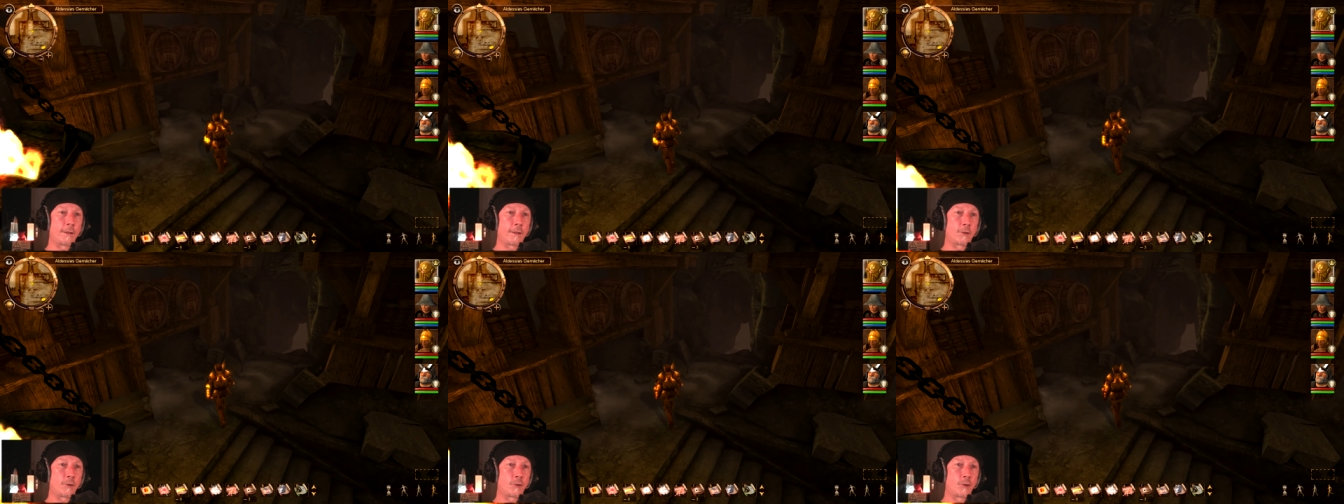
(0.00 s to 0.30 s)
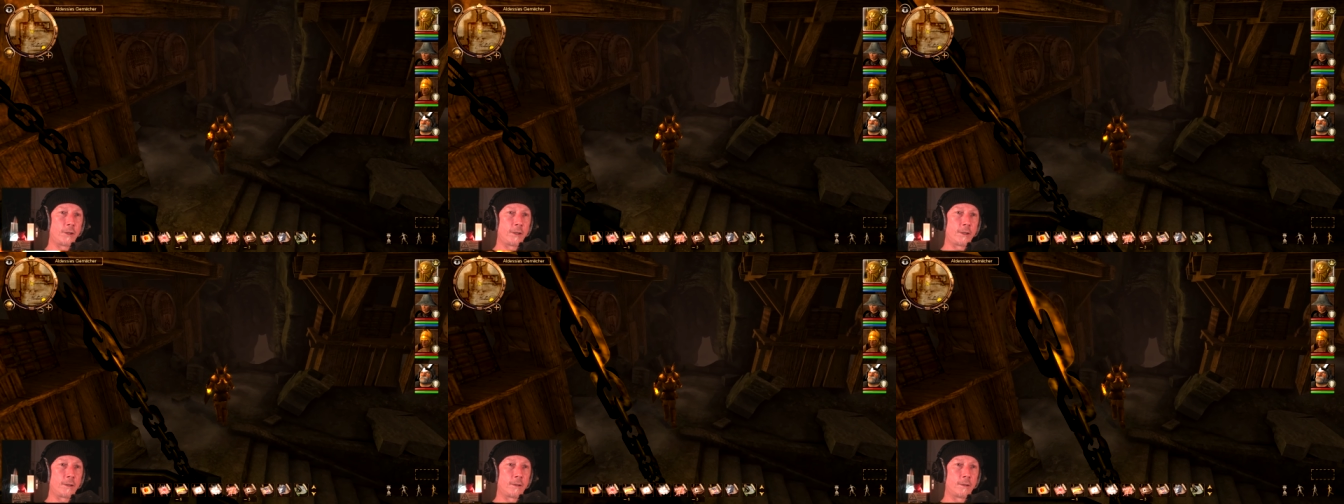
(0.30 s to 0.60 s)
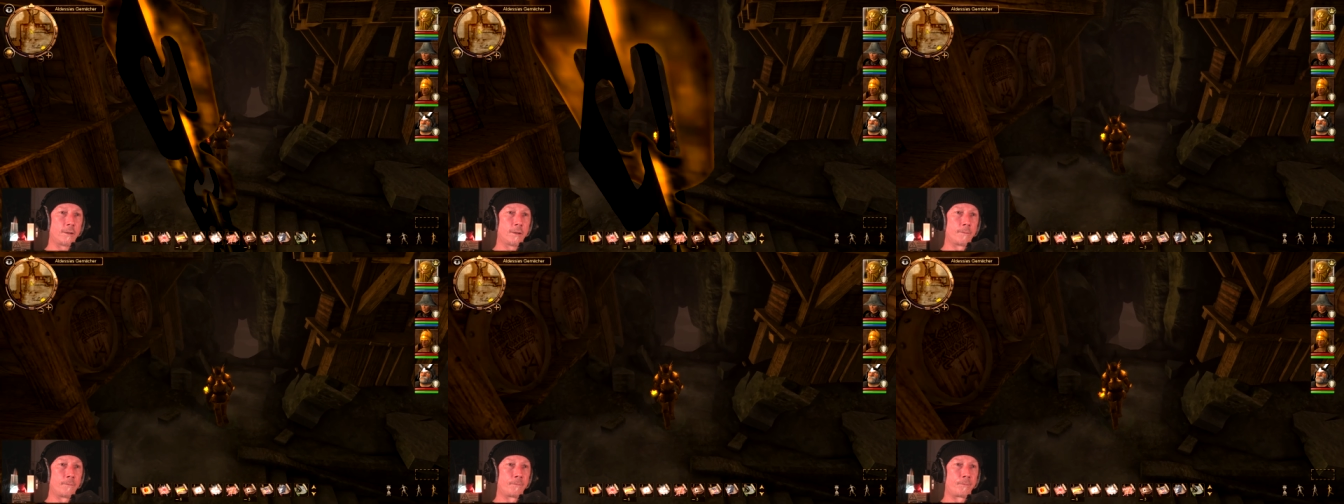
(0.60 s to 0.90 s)
der
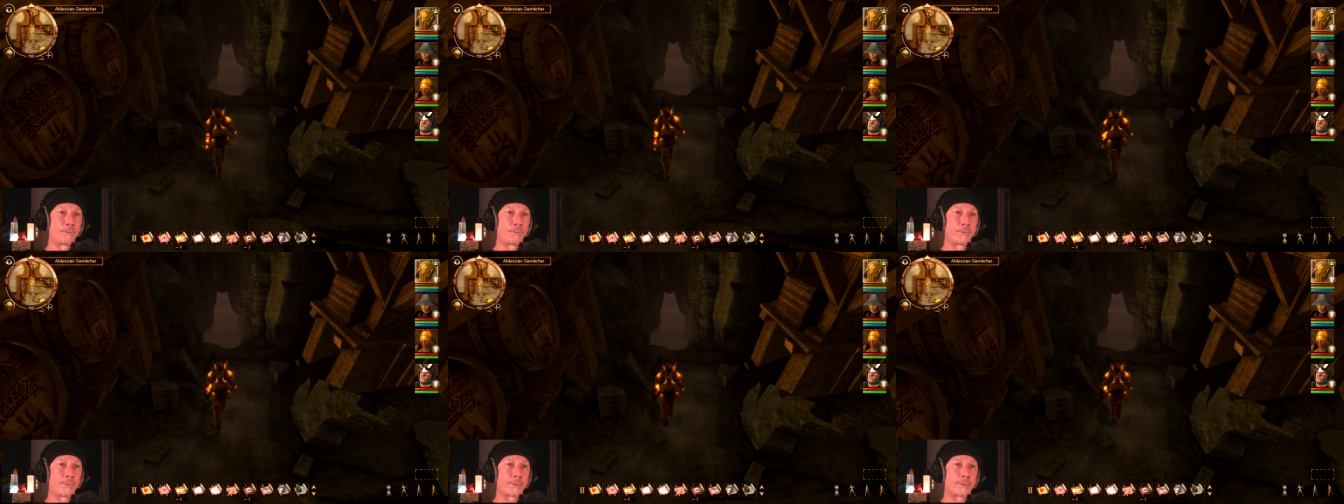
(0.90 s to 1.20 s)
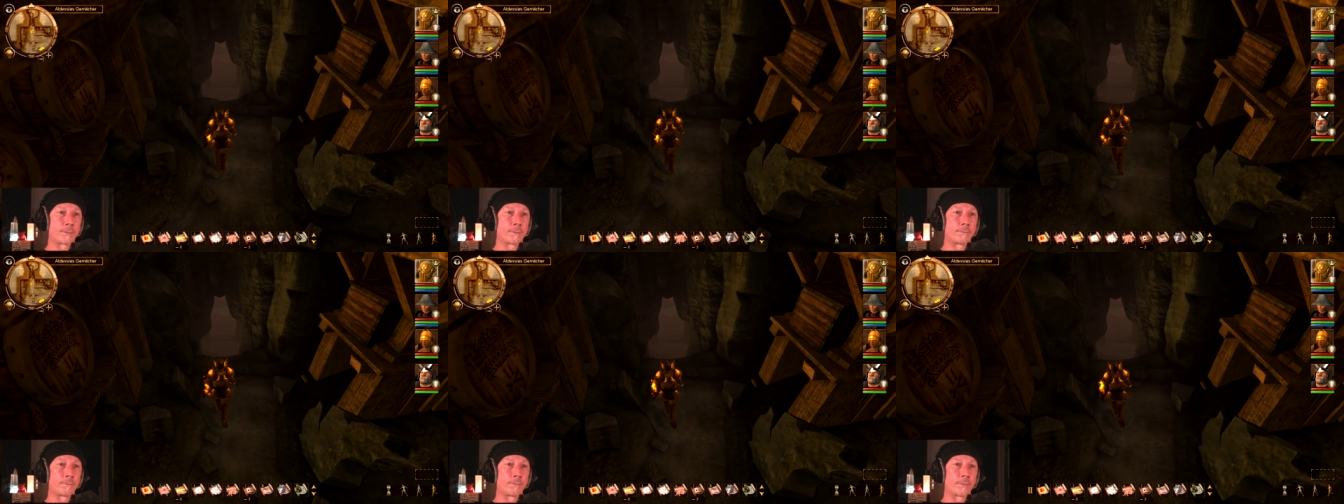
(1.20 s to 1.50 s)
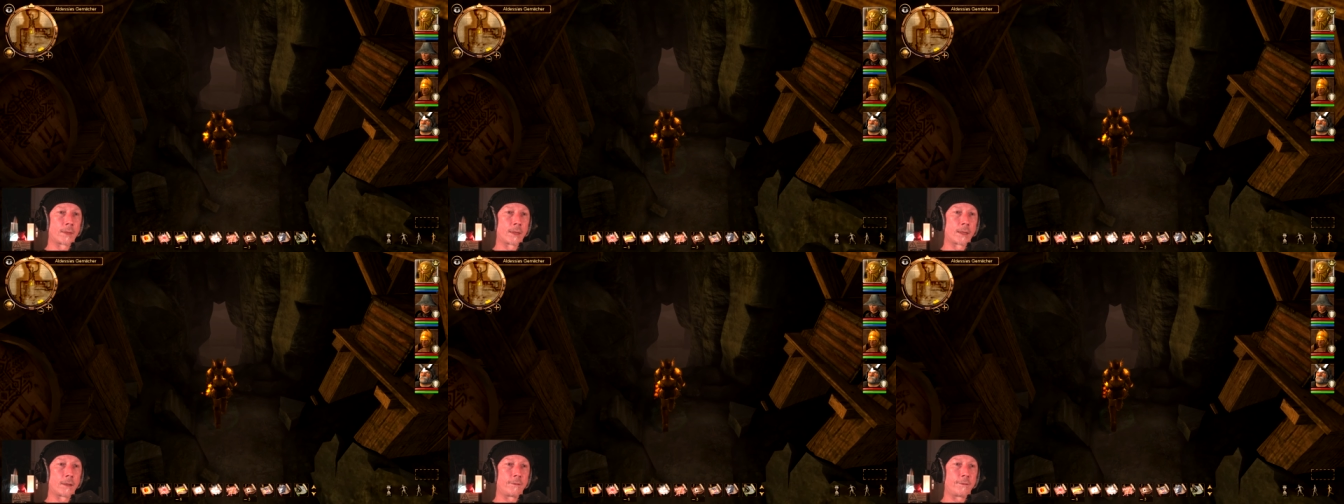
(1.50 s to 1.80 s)
Geschichte
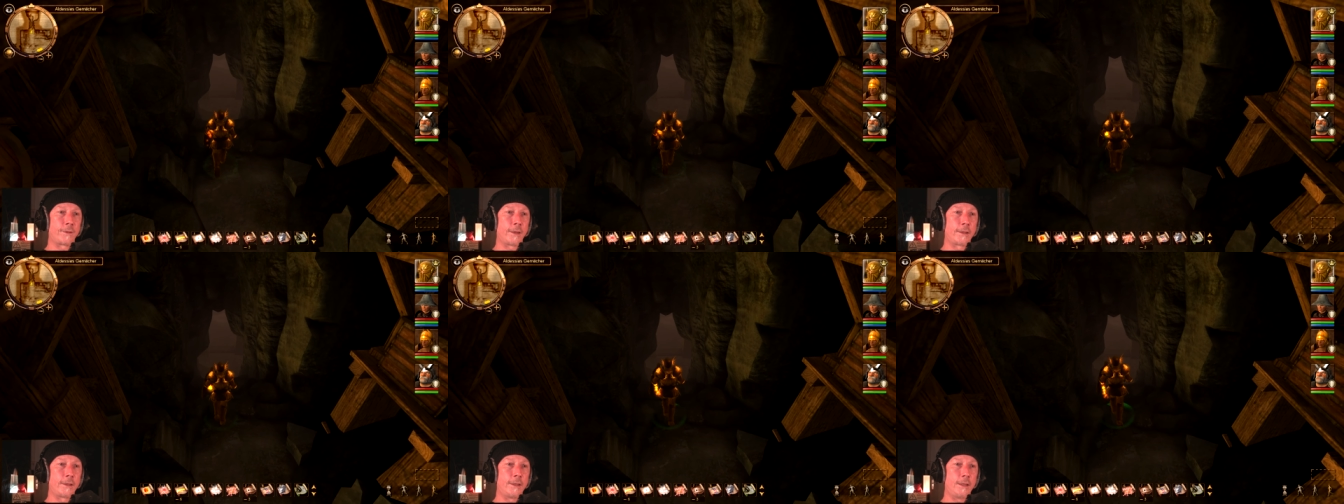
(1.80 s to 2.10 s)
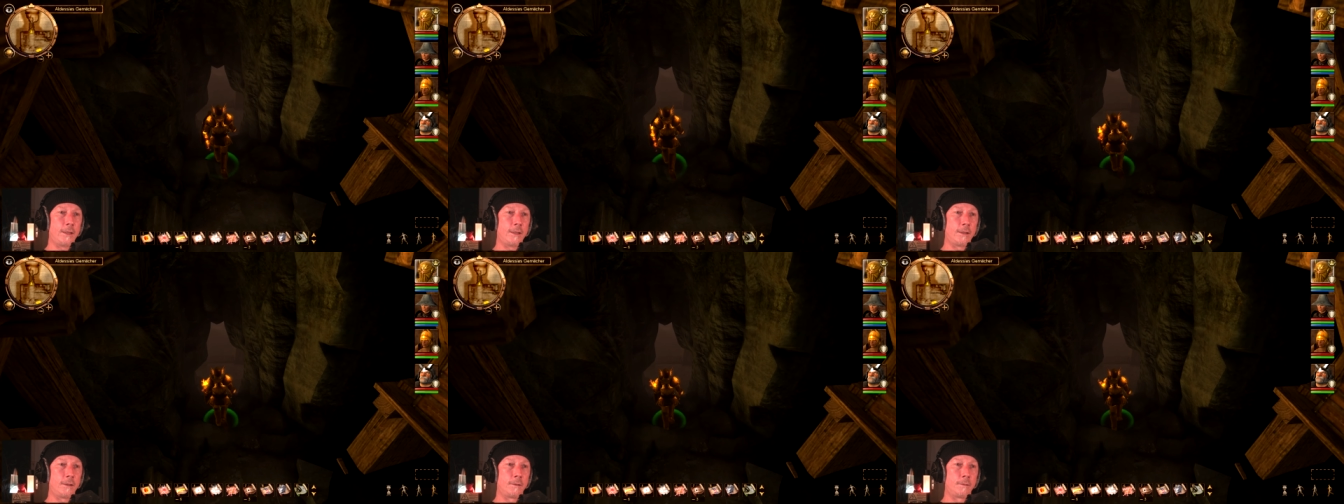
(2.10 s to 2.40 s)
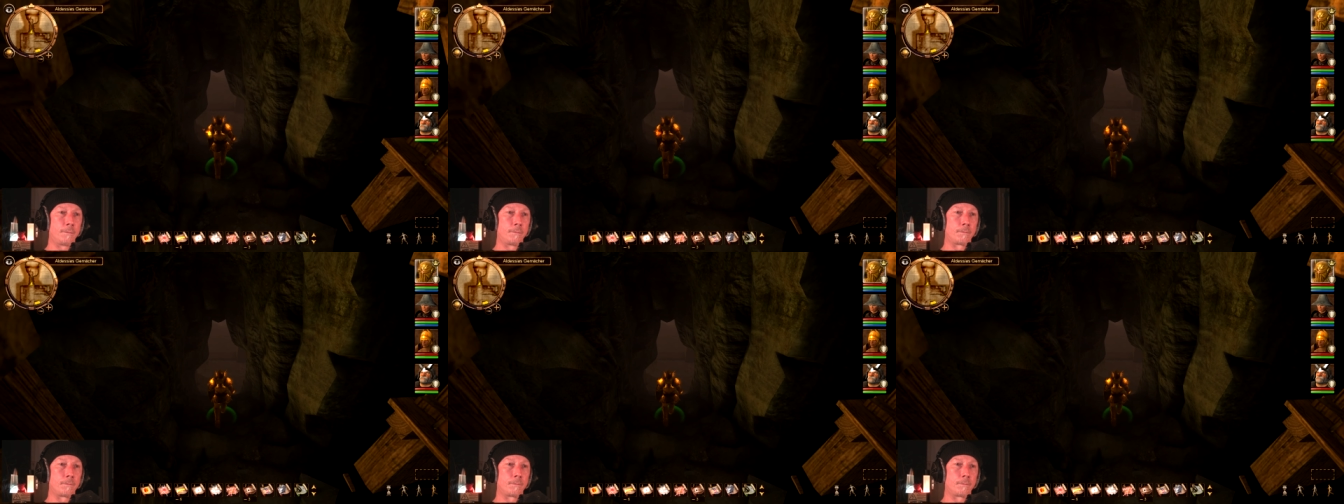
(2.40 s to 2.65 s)
vergehen.